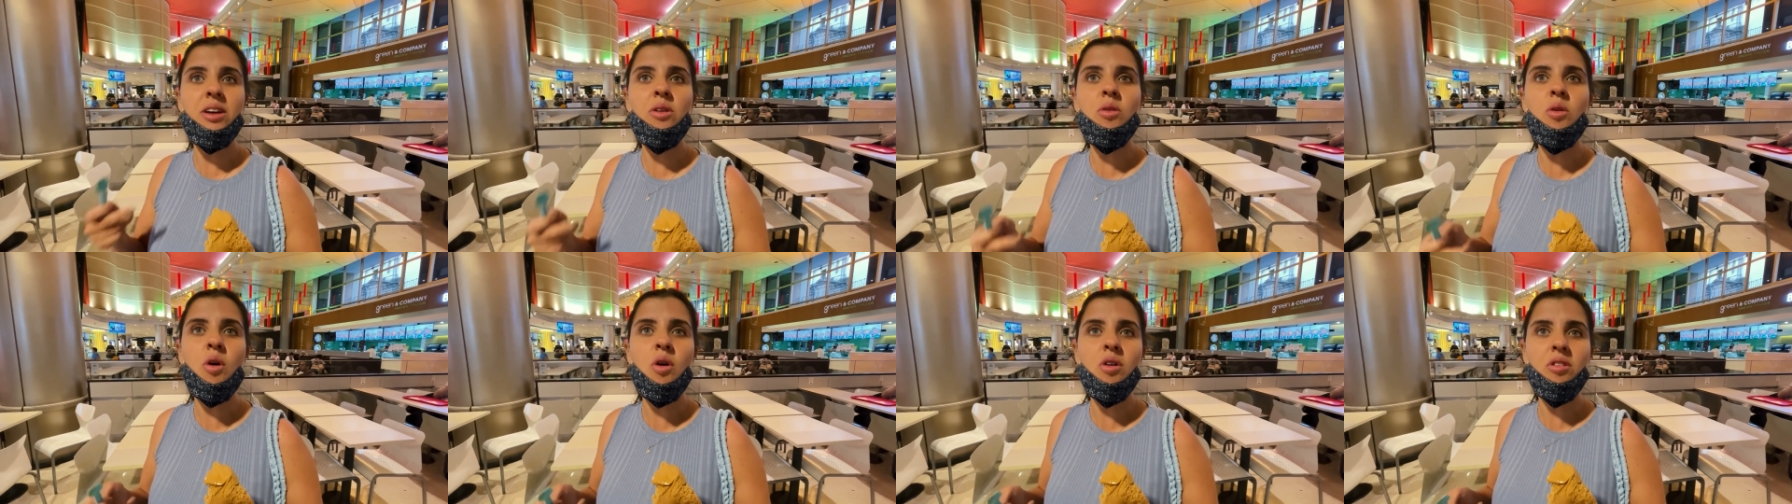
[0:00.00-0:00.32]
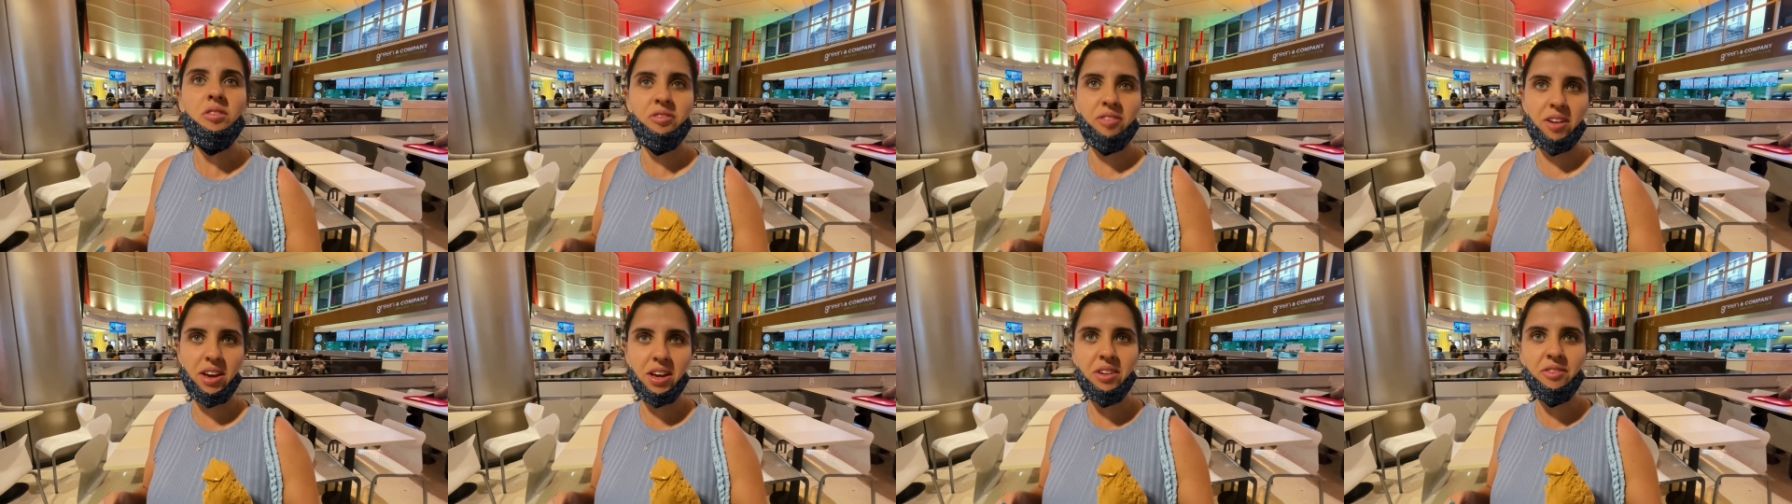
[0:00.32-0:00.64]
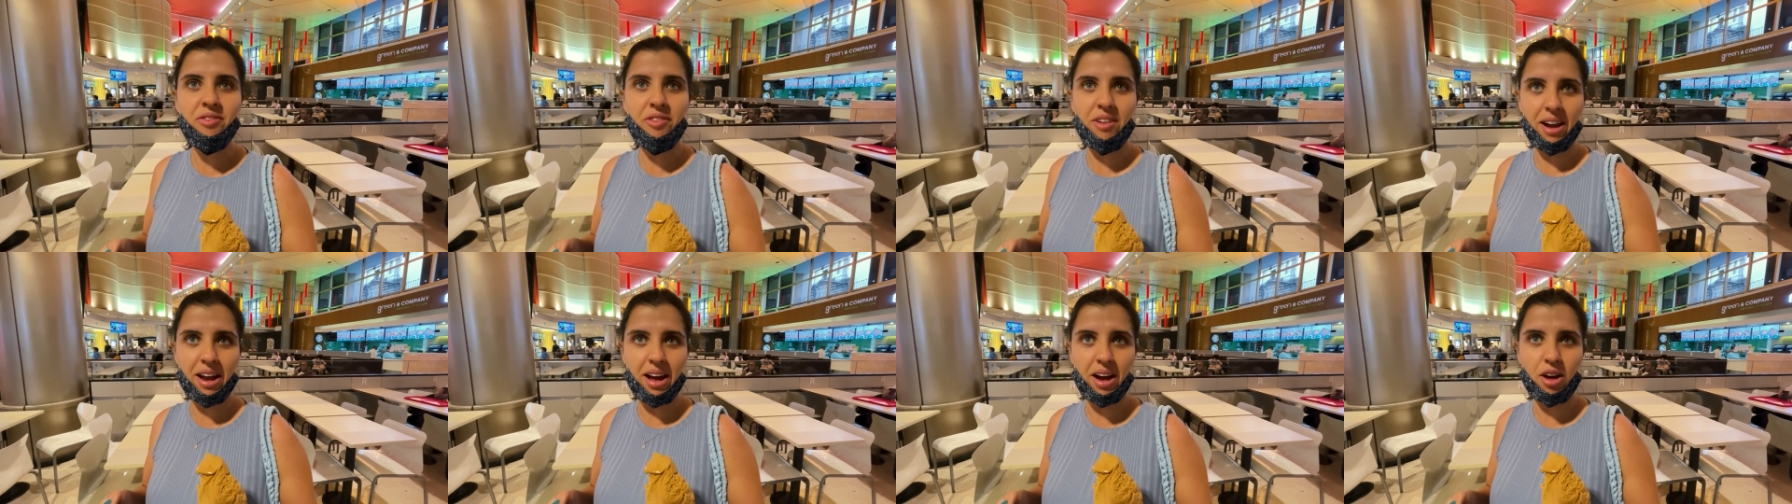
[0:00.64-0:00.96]
não convém
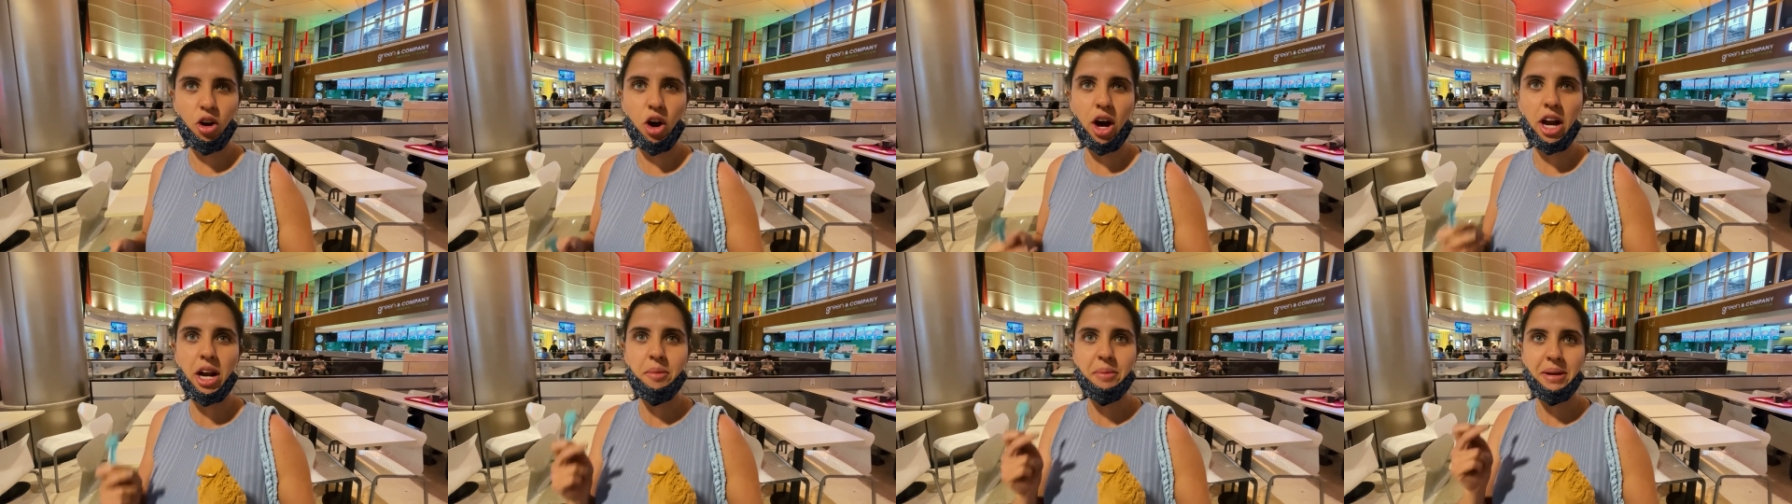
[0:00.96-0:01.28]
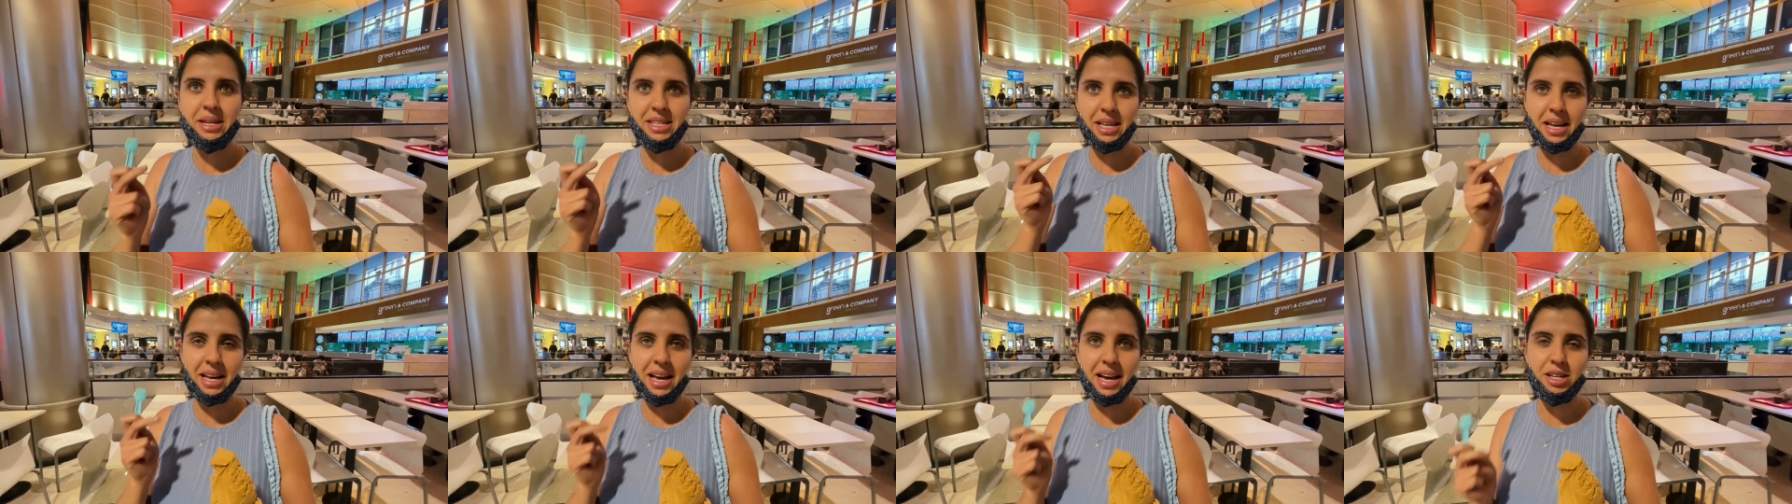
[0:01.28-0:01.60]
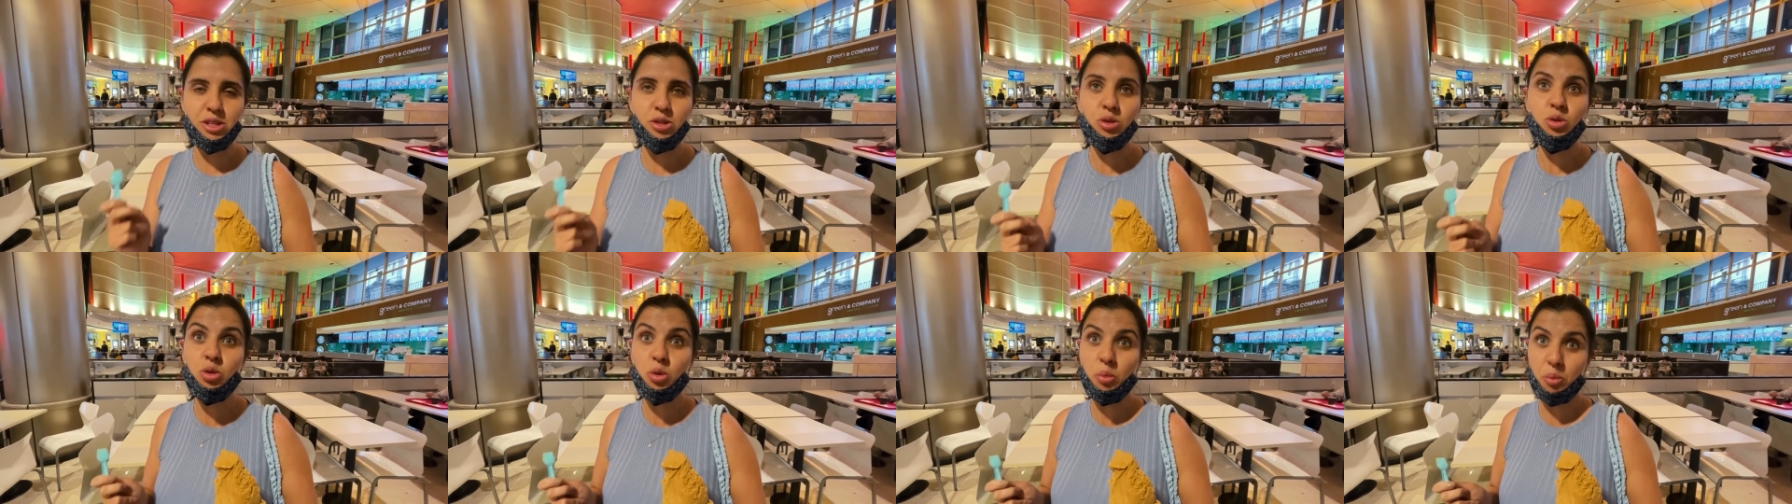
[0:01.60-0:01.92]
falar agora, mas é
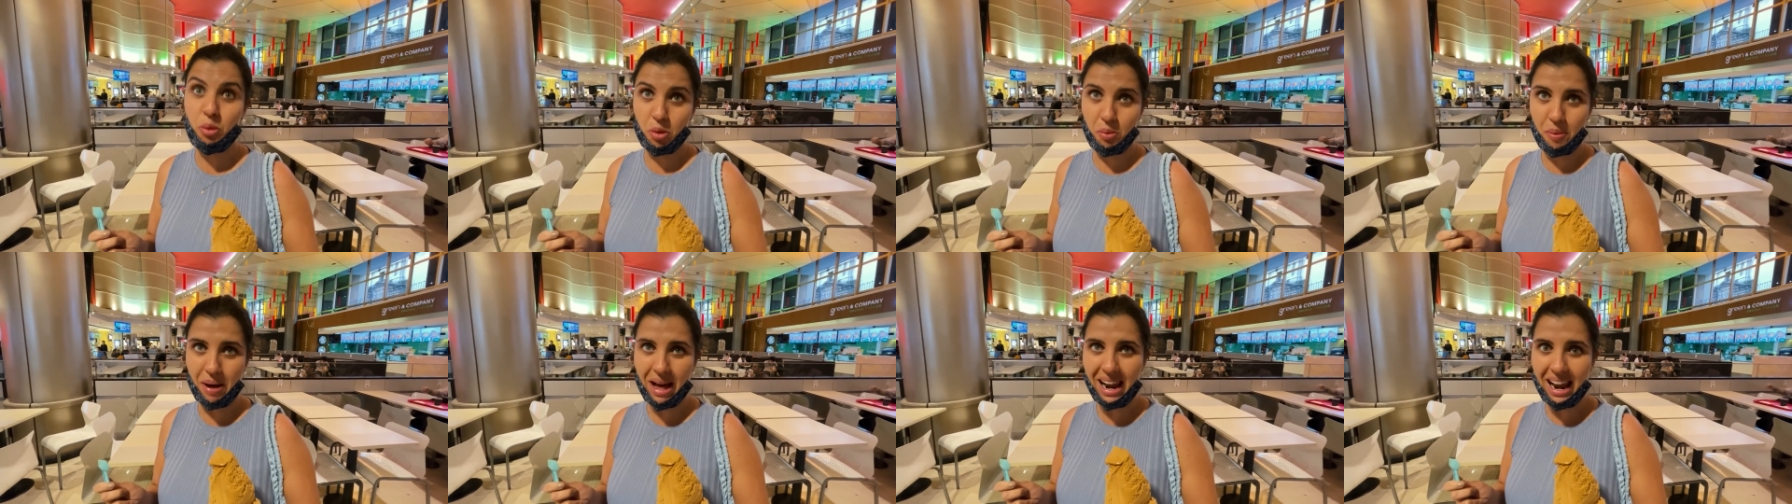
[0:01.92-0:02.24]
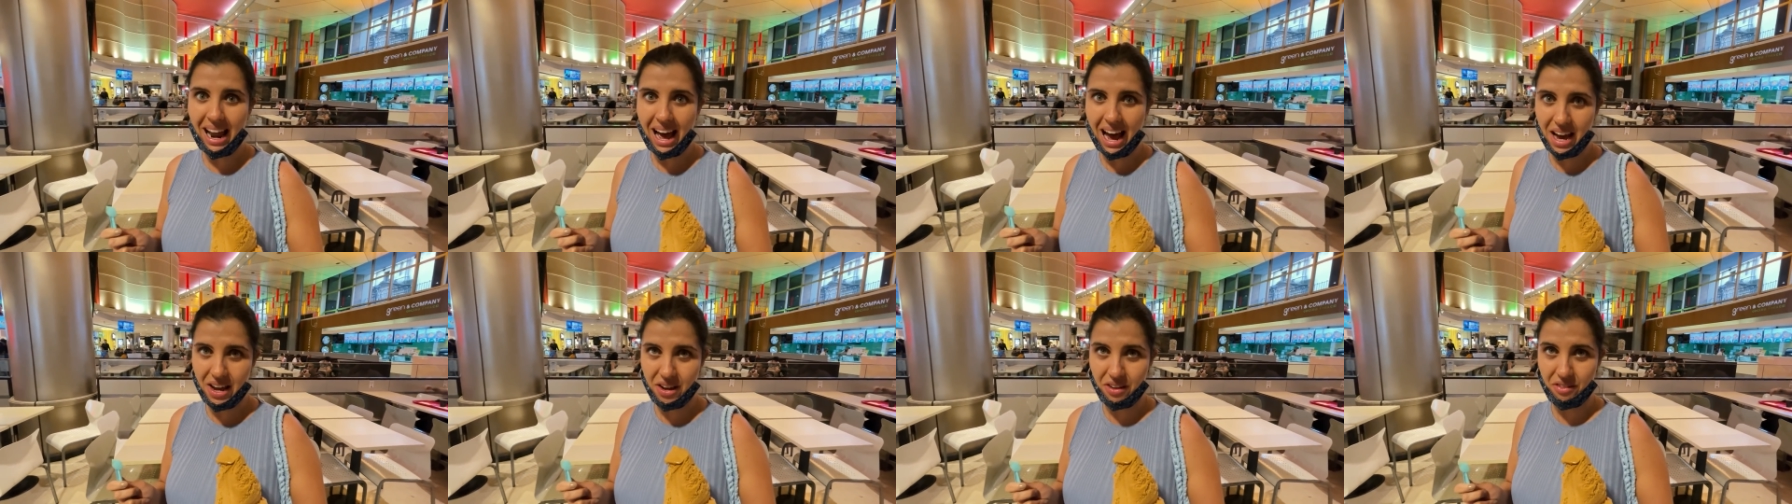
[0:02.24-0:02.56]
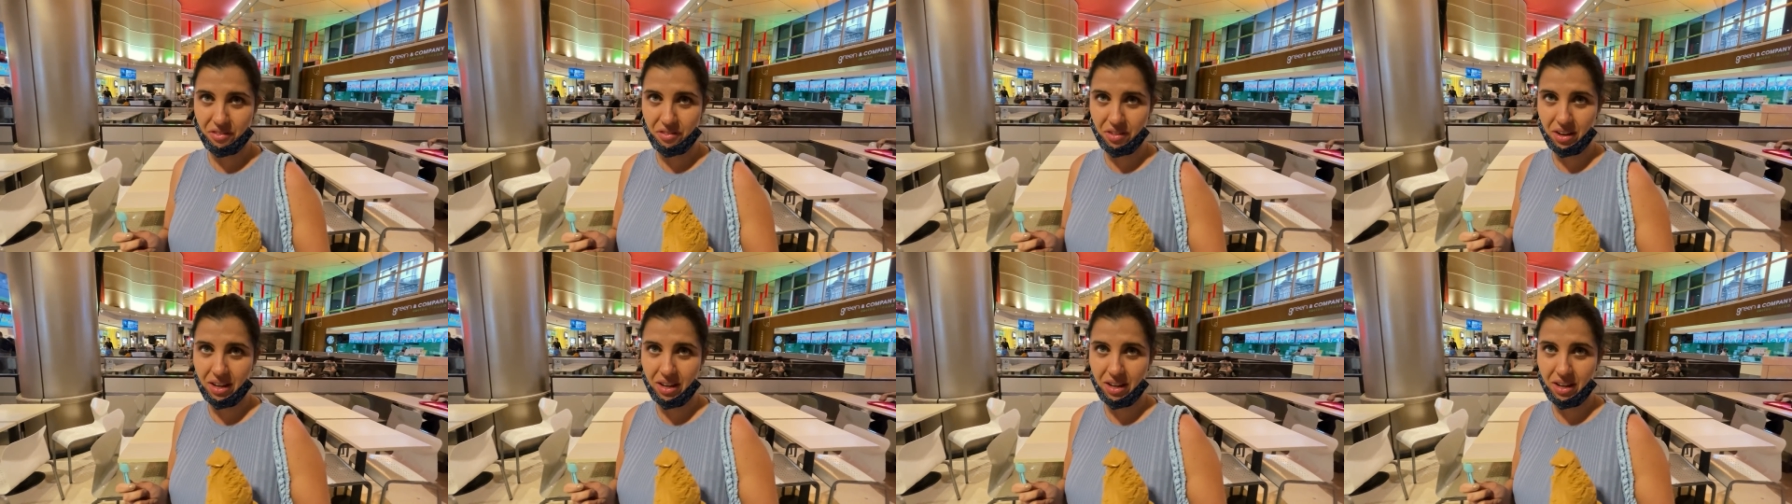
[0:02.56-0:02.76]
assunto para uma live,